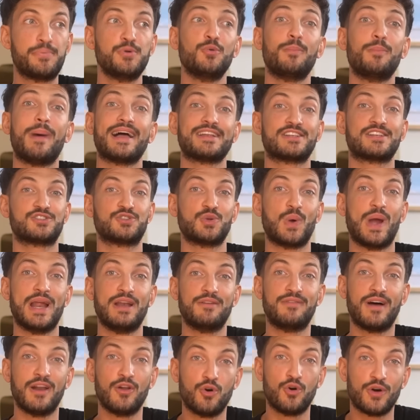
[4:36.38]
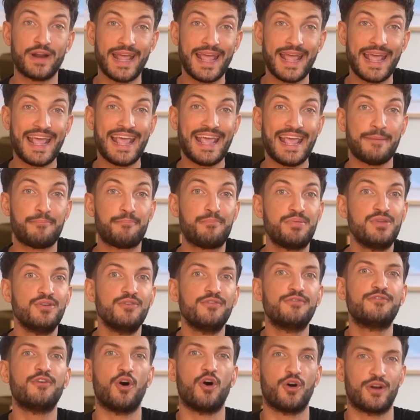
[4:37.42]
più basso è il valore e più
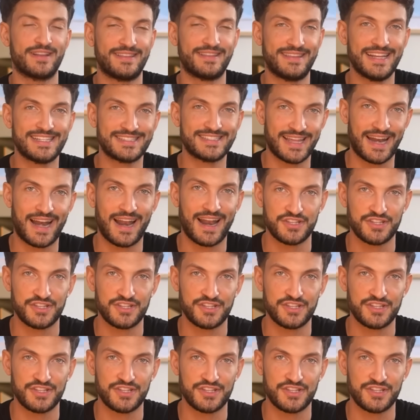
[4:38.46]
forte sarà